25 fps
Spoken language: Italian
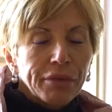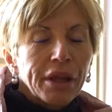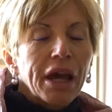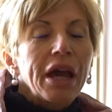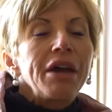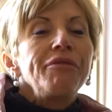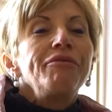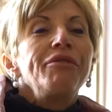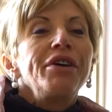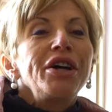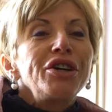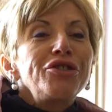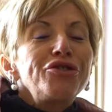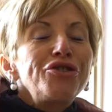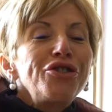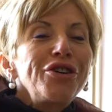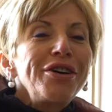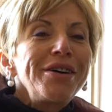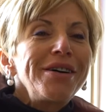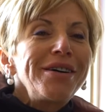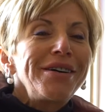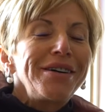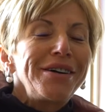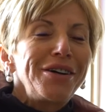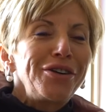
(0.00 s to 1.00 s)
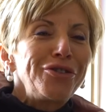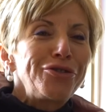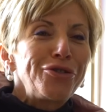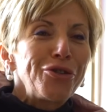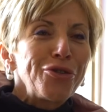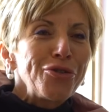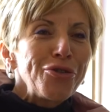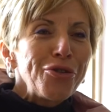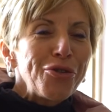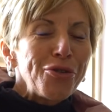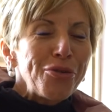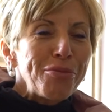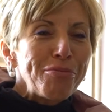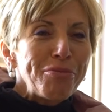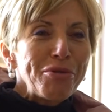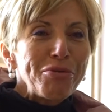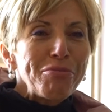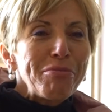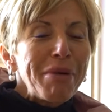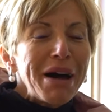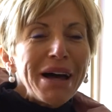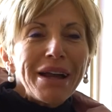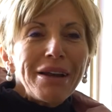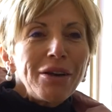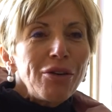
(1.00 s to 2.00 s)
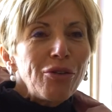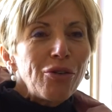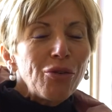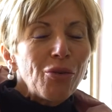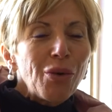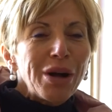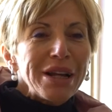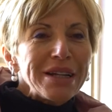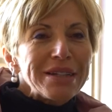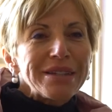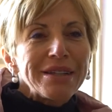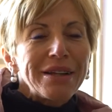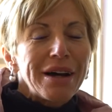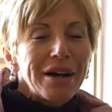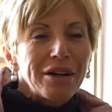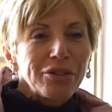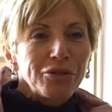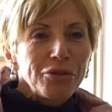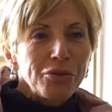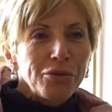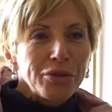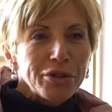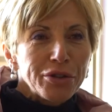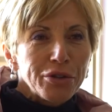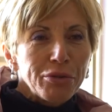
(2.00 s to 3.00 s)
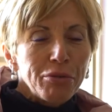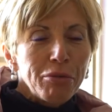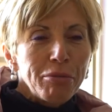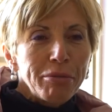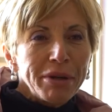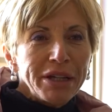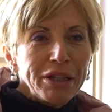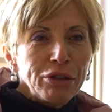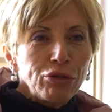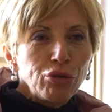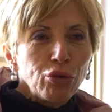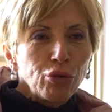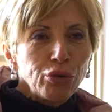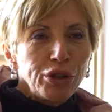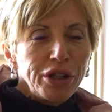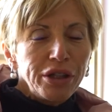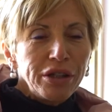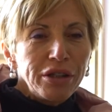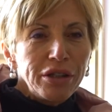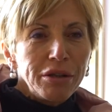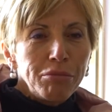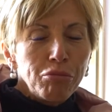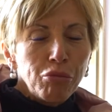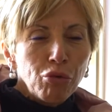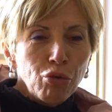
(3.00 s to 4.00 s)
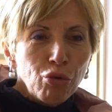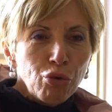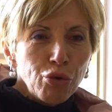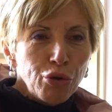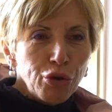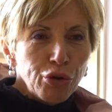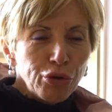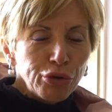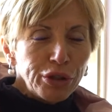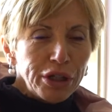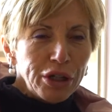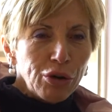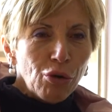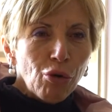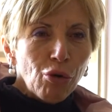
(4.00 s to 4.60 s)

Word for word: Invece il giorno più bello qual è stato in questo momento di, di buio, di